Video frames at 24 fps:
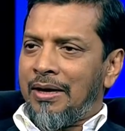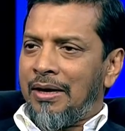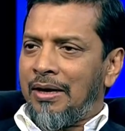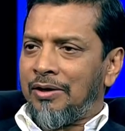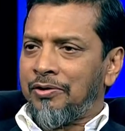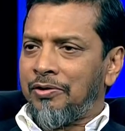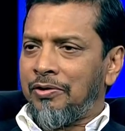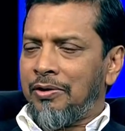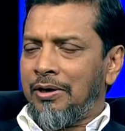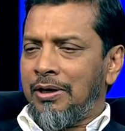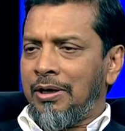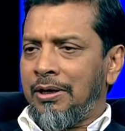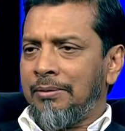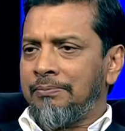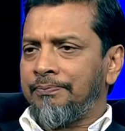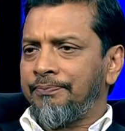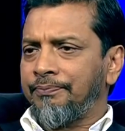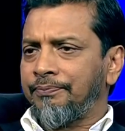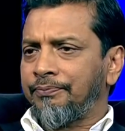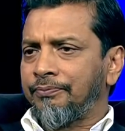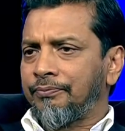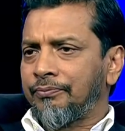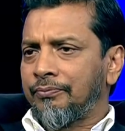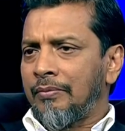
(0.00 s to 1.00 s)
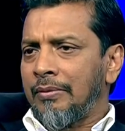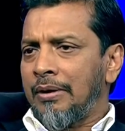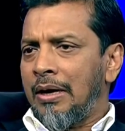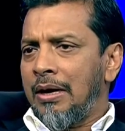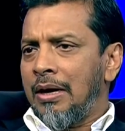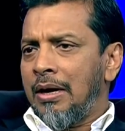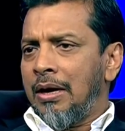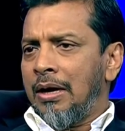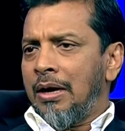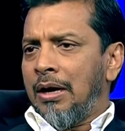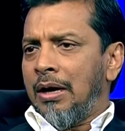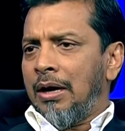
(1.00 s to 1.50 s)
আসলে
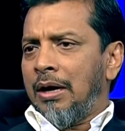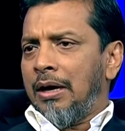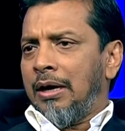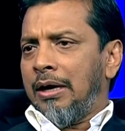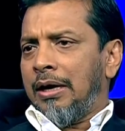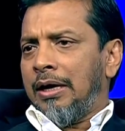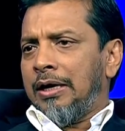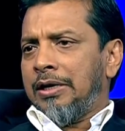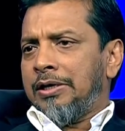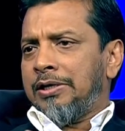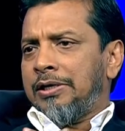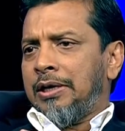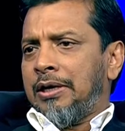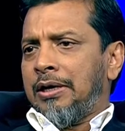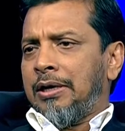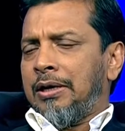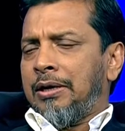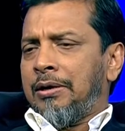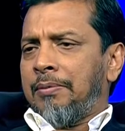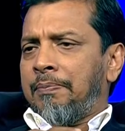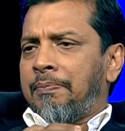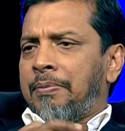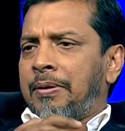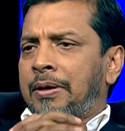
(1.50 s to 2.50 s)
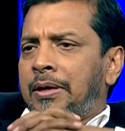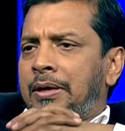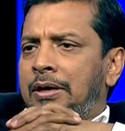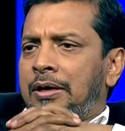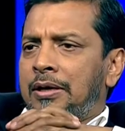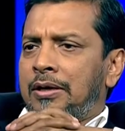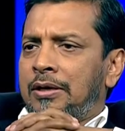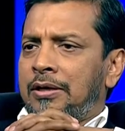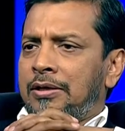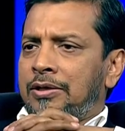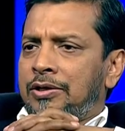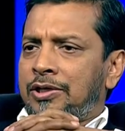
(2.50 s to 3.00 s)
এই যে
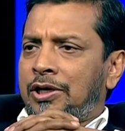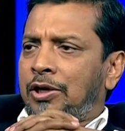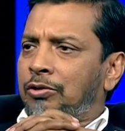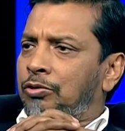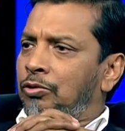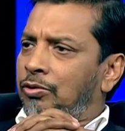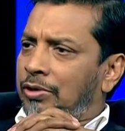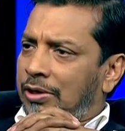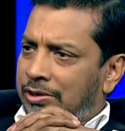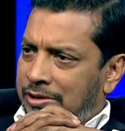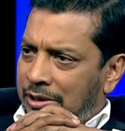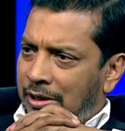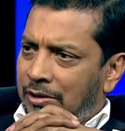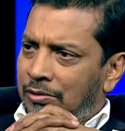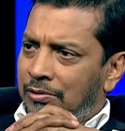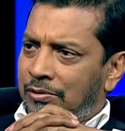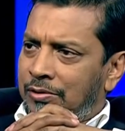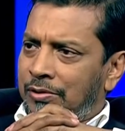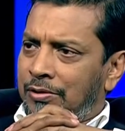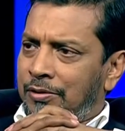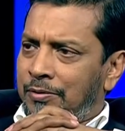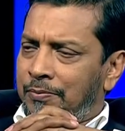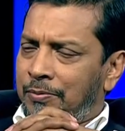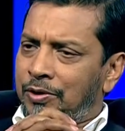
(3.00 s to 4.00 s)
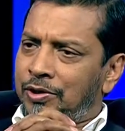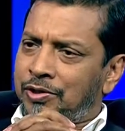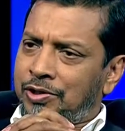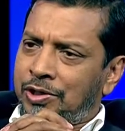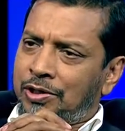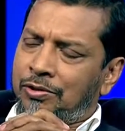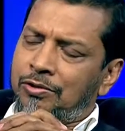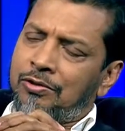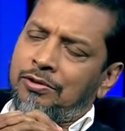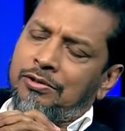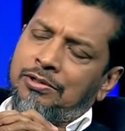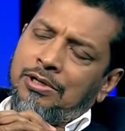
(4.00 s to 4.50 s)
সেতুটা চালু হলো বা
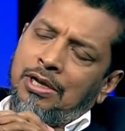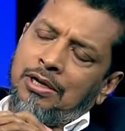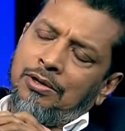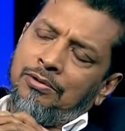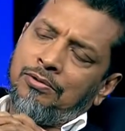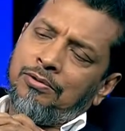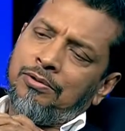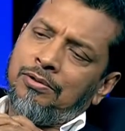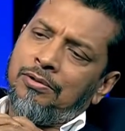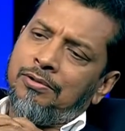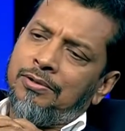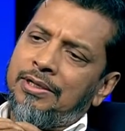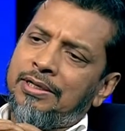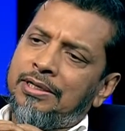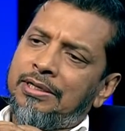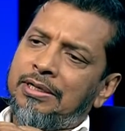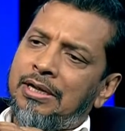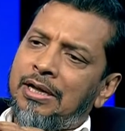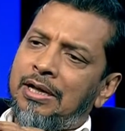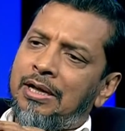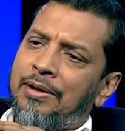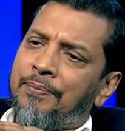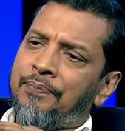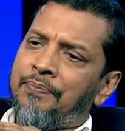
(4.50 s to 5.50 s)
সেতু চালু হলো এটা